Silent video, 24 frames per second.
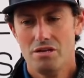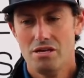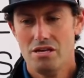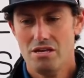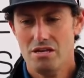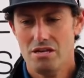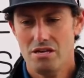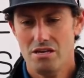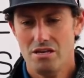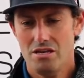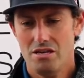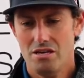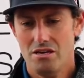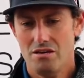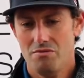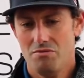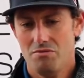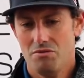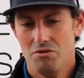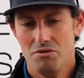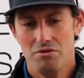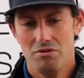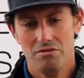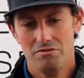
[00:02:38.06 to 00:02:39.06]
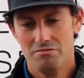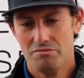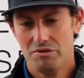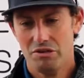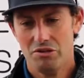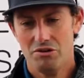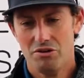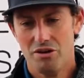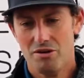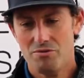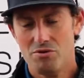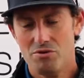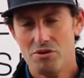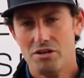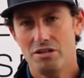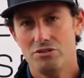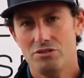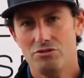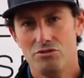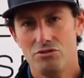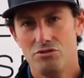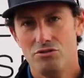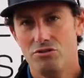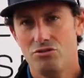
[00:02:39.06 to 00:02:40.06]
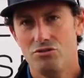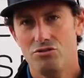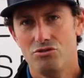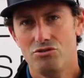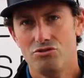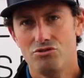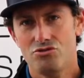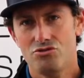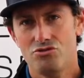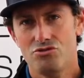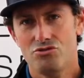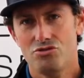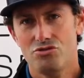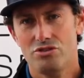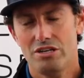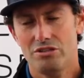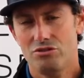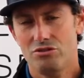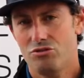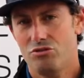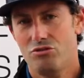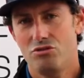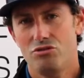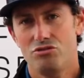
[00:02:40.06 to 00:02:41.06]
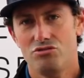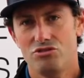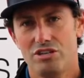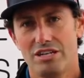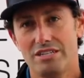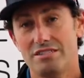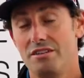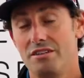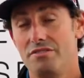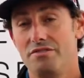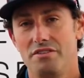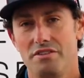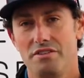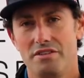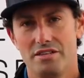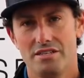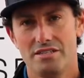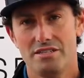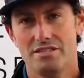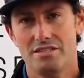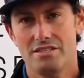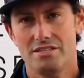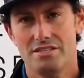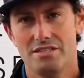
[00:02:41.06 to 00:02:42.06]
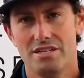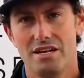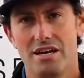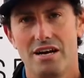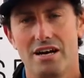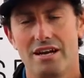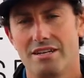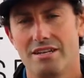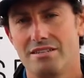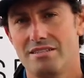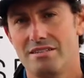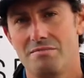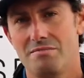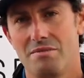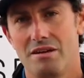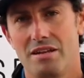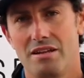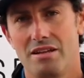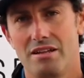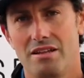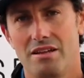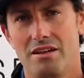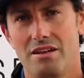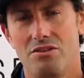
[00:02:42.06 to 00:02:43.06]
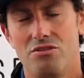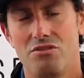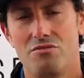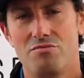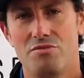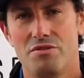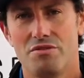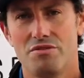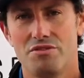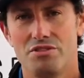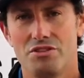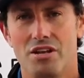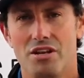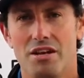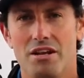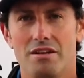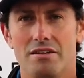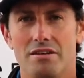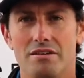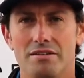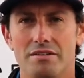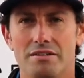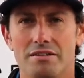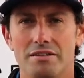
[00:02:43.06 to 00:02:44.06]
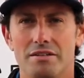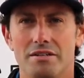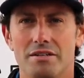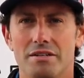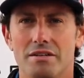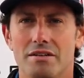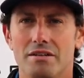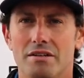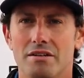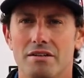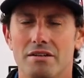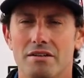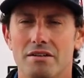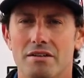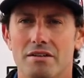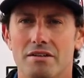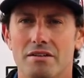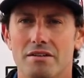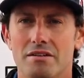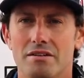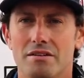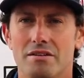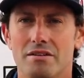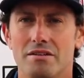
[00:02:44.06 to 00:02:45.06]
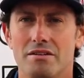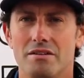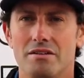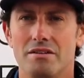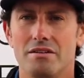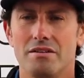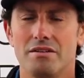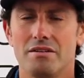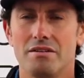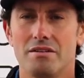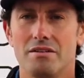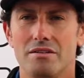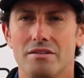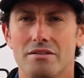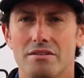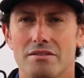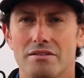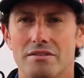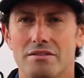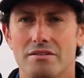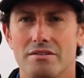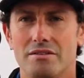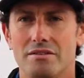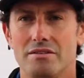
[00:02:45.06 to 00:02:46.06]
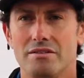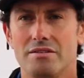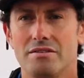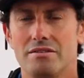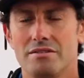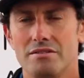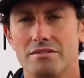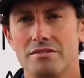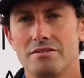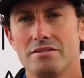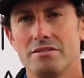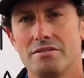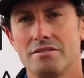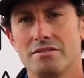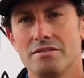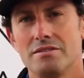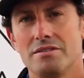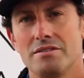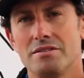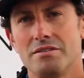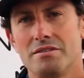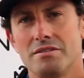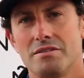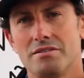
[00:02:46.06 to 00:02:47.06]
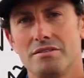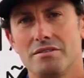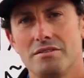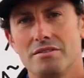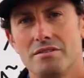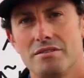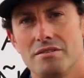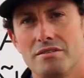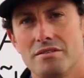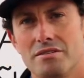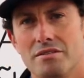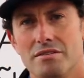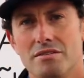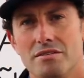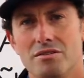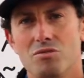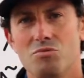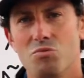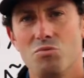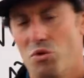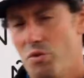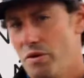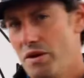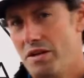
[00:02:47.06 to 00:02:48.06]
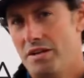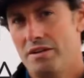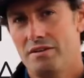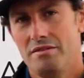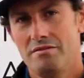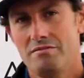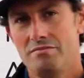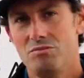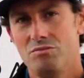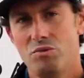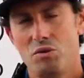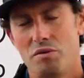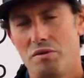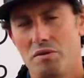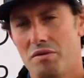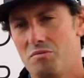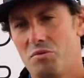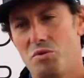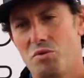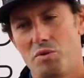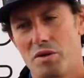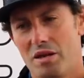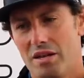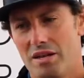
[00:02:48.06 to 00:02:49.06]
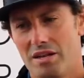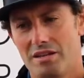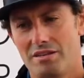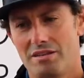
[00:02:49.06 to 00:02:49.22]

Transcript: Y bueno, mi enhorabuena a todos, los, a todos los artífices de esta gran semana del golf profesional. ¿Y el campo, después de todo lo que ha sufrido, Muy bien, muy bien, muy bien.